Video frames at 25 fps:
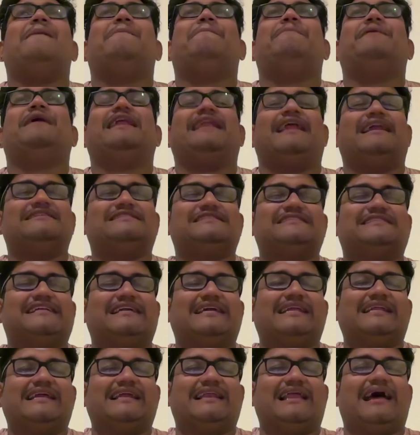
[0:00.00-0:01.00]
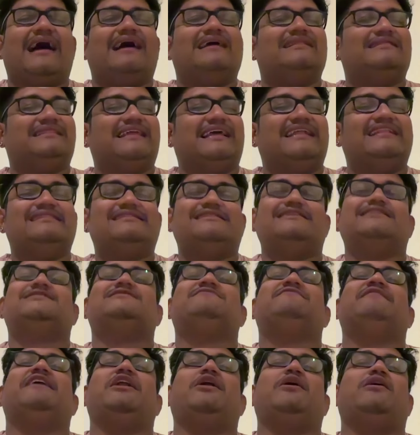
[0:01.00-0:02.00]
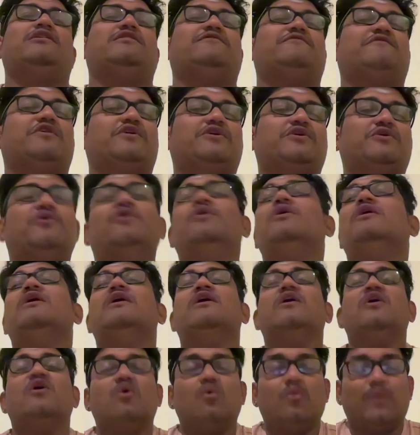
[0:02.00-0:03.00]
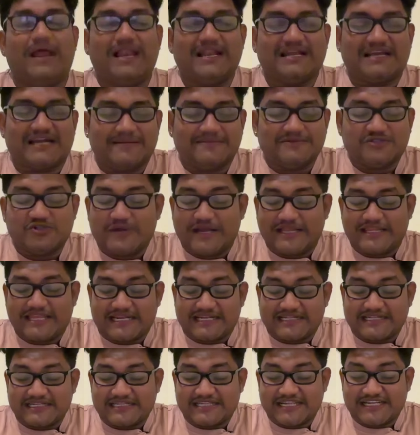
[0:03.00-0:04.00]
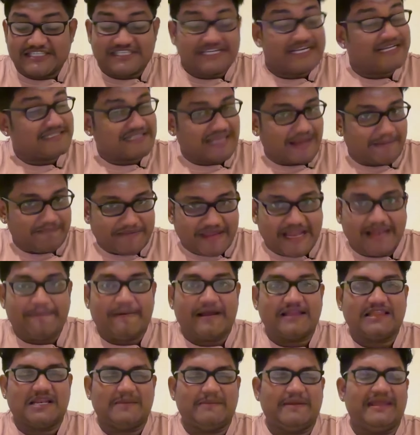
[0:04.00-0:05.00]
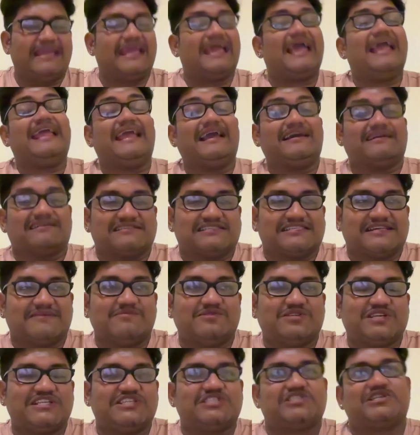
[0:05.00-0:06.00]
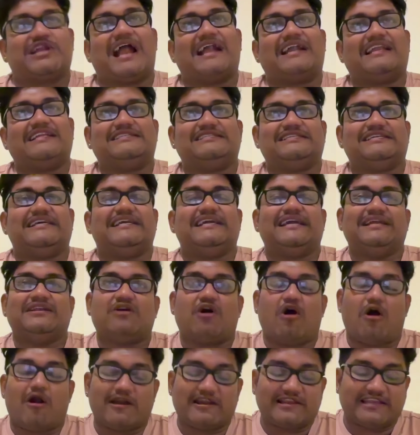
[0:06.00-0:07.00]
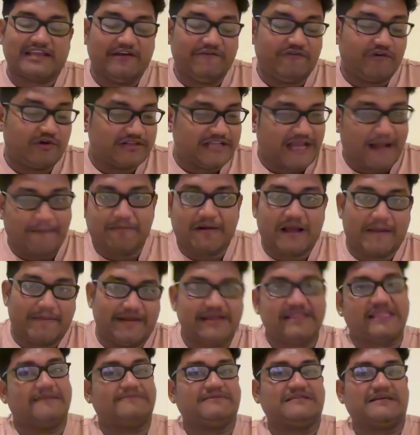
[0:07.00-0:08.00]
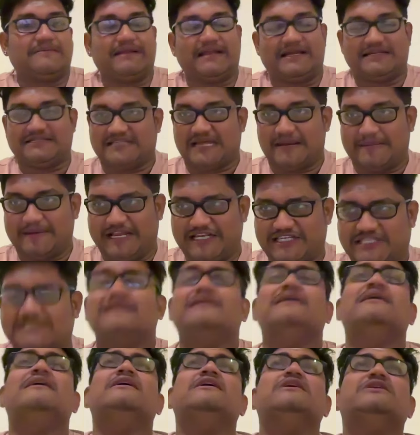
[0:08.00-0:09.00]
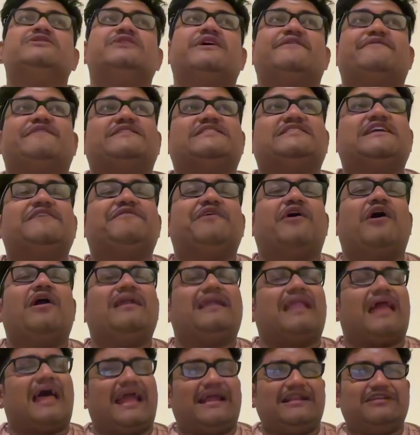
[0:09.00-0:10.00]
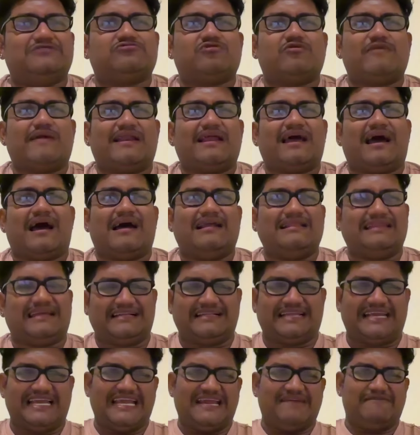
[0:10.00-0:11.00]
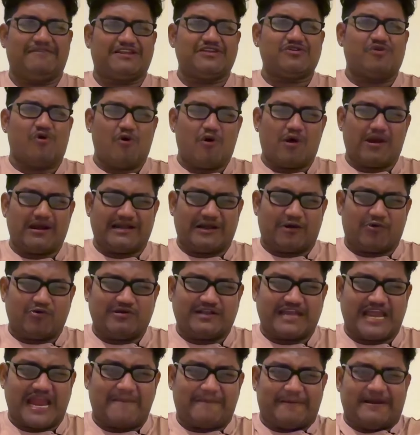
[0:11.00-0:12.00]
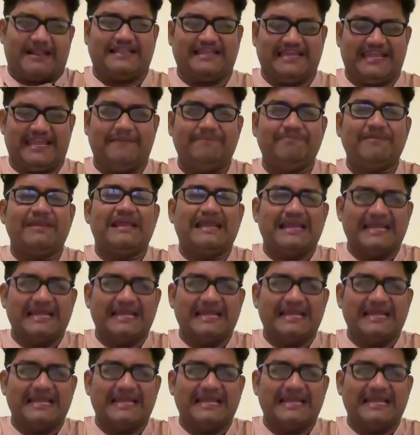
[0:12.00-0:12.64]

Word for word: அப்படின்னு நினைச்சிட்டு இருக்கீங்களா தென் திஸ் வீடியோ இஸ் ஃபார் யூ வெல்கம் டு எத்தனதர் செஷன் தமிழில் பார்த்துருப்பீங்க எக்ஸம்ஷன் ஸ்ட்ராட்டஜி இன் ஆடிட்டிங் ஃபார் தி அப்கமிங் செப்டம்பர் எக்ஸாமினேஷன் ஸோ ஃபர்ஸ்ட் ஆஃப் ஆல் நான் என்ன சொல்லுவேன்னா நீங்க தயவு செஞ்சு உங்களை டவுட்டே பண்ணாதீங்க